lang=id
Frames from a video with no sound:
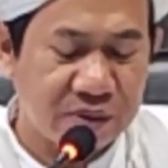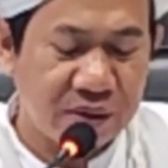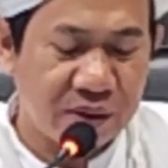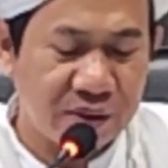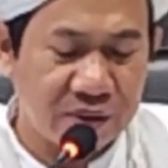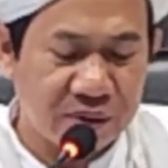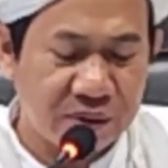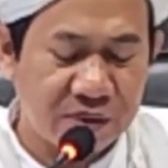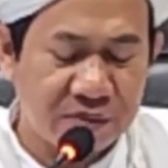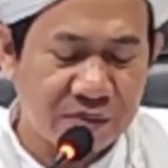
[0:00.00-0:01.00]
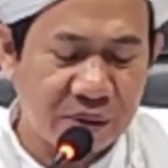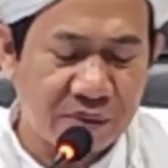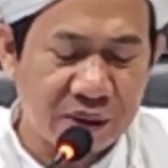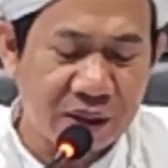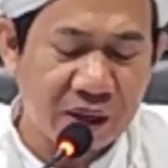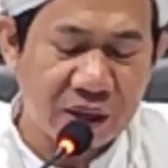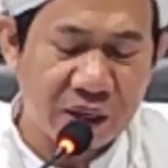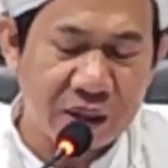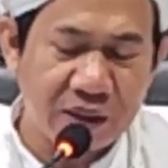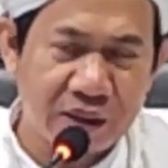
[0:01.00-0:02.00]
Ya, permata kan
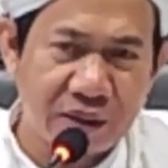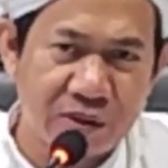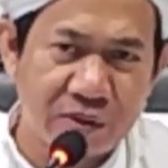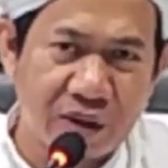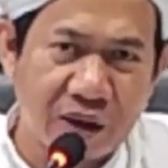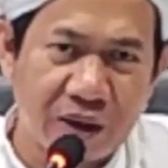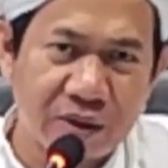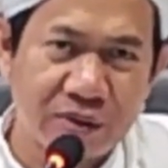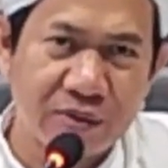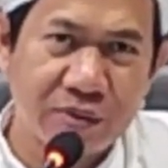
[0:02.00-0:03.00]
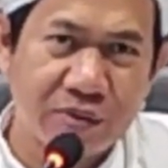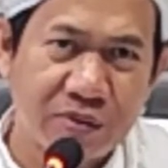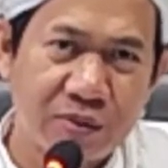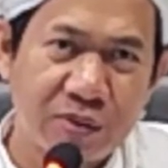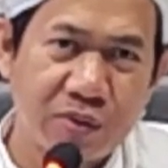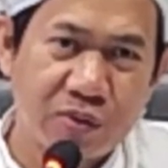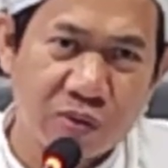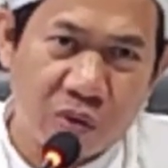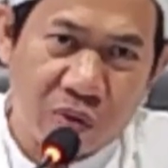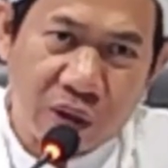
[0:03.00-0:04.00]
adanya di situ kerang.
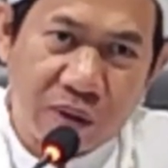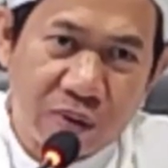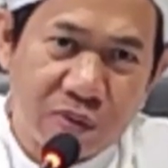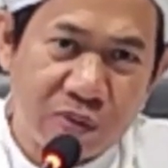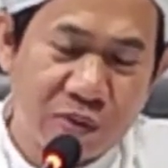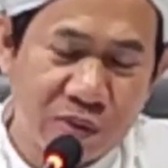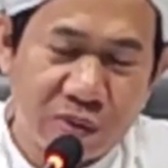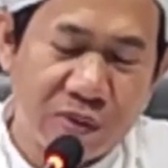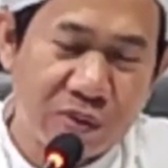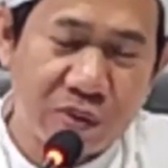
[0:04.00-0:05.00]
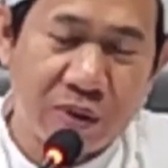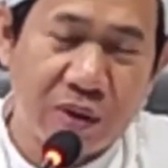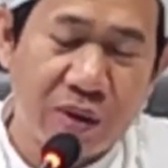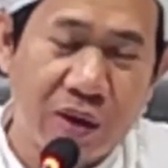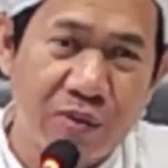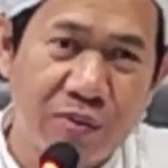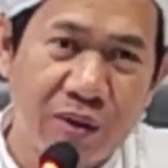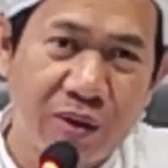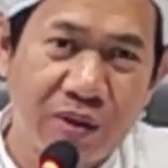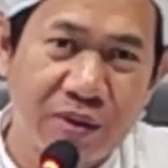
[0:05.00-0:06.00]
Kodek. Tadi
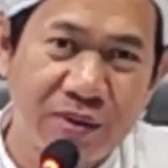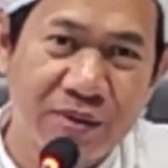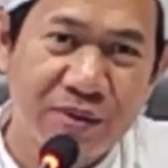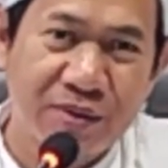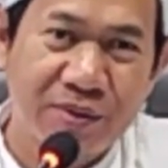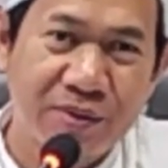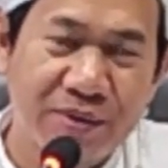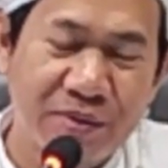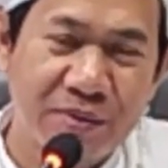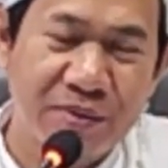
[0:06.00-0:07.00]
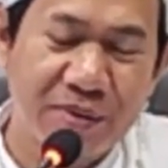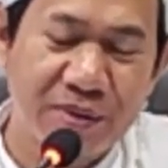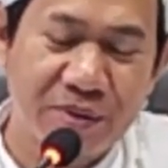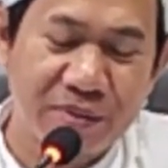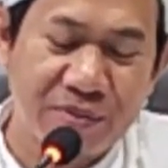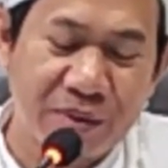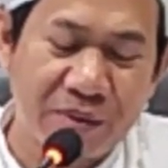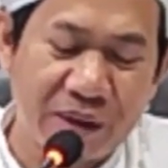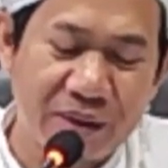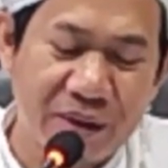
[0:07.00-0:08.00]
dalamnya ada hmm,
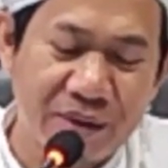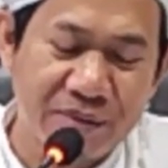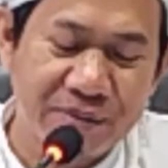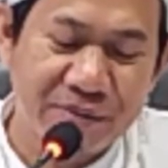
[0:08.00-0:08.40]
permata.